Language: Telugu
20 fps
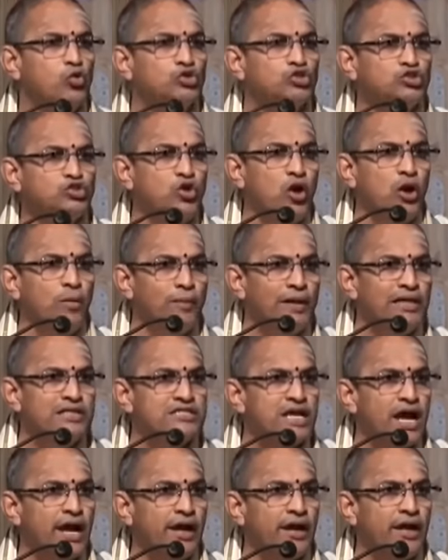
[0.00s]
కృష్ణుడు
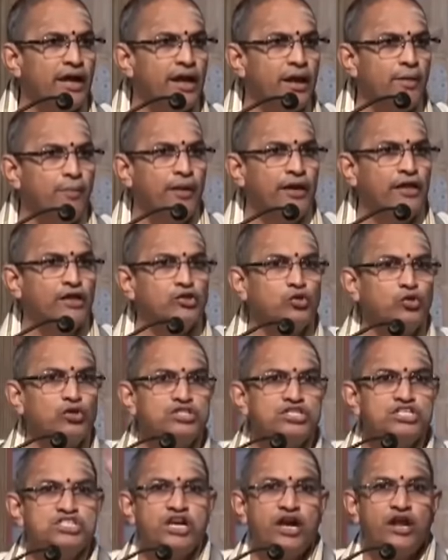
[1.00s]
పిలిచాడనగానే
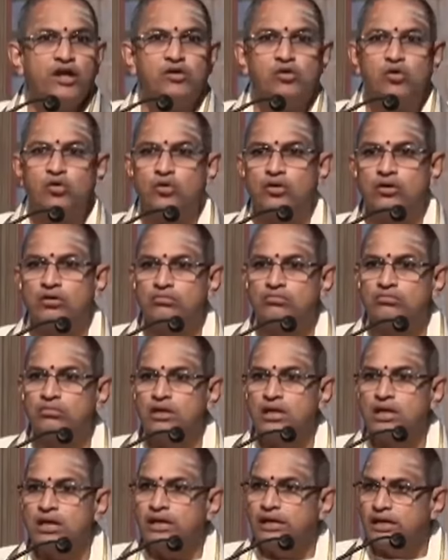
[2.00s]
పరిగెత్తుకొచ్చేసాడు అక్రూరుడు
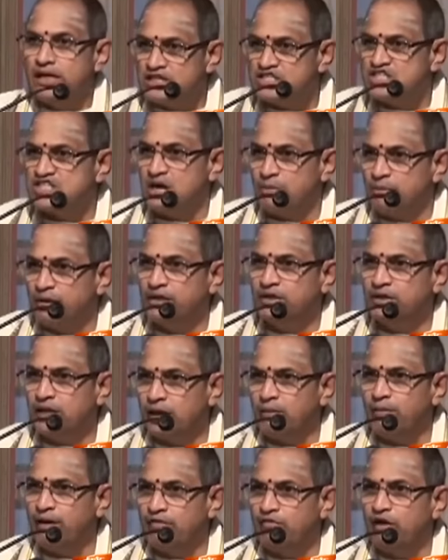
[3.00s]
ఈ
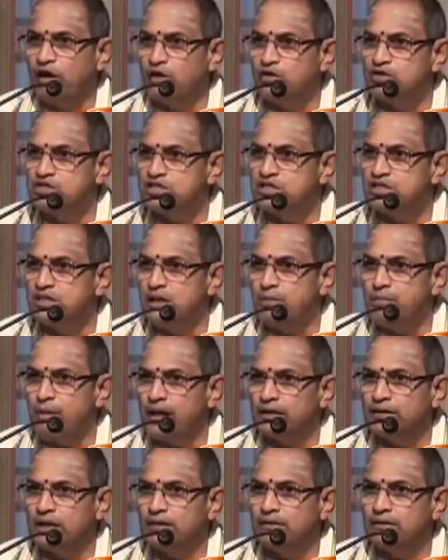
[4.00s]
శమంతకమణి వల్ల వచ్చింది ఈ
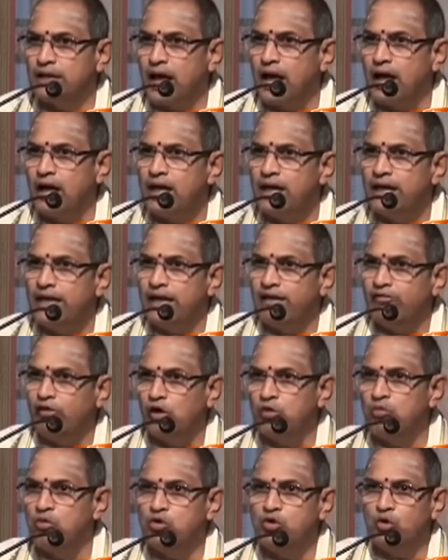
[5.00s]
బాధ అంతా
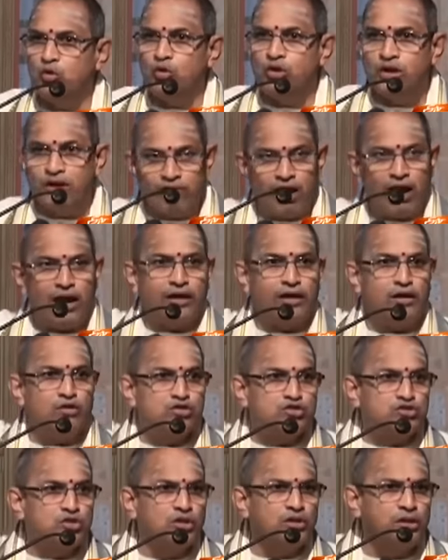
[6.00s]
ఎవరు ముట్టుకుంటే వాళ్ళకే
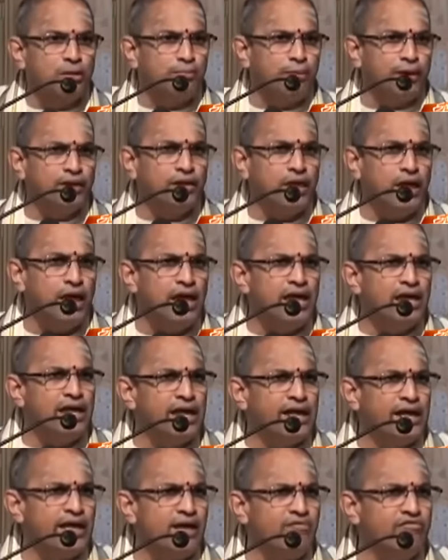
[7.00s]
వస్తోంది ఇబ్బంది
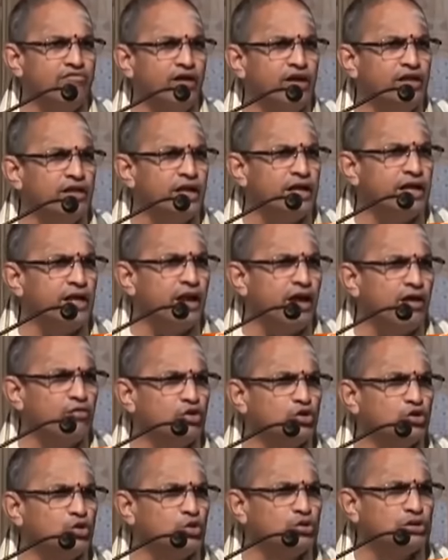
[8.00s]
ఇక ఎవరి దగ్గర
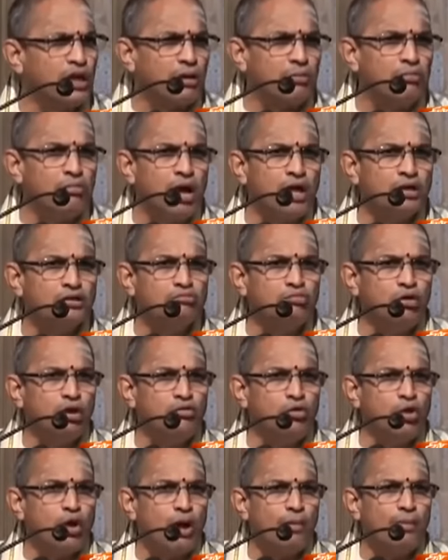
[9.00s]
వద్దు
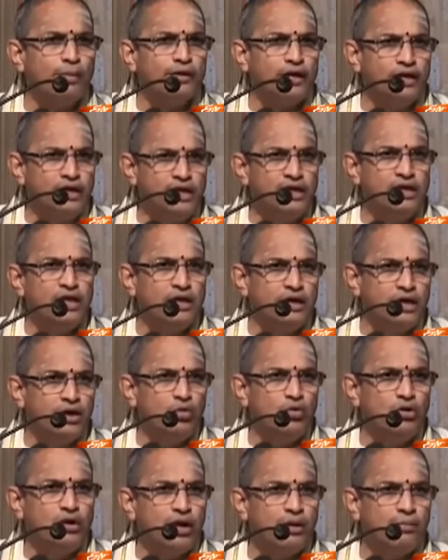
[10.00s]
ధర్మాత్ముడవు కాబట్టి నీ
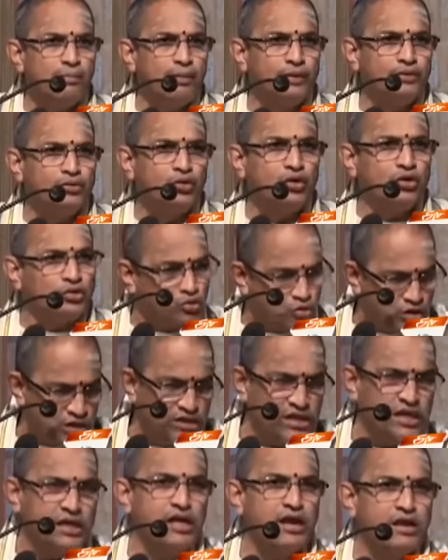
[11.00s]
దగ్గర ఉంటే ఇబ్బంది ఉండదు
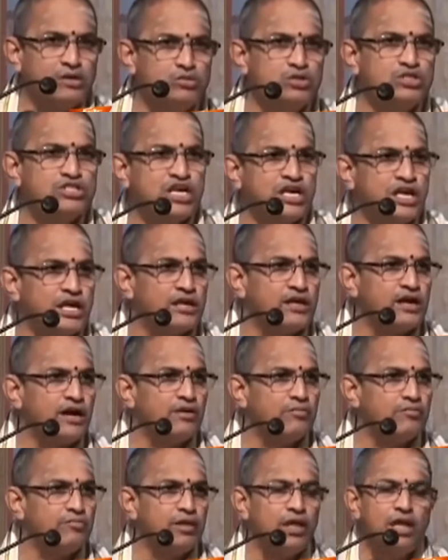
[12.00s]
నీ దగ్గరే ఉంచేయి
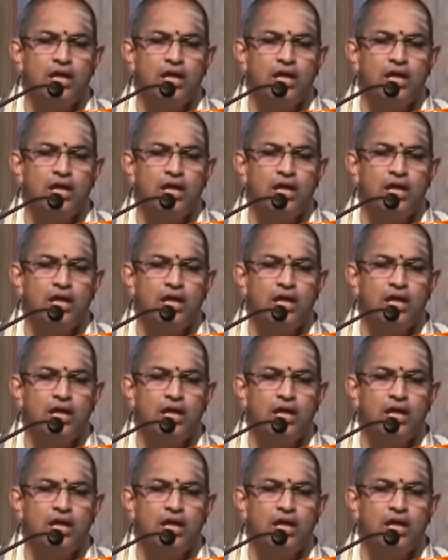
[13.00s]
అన్నాడు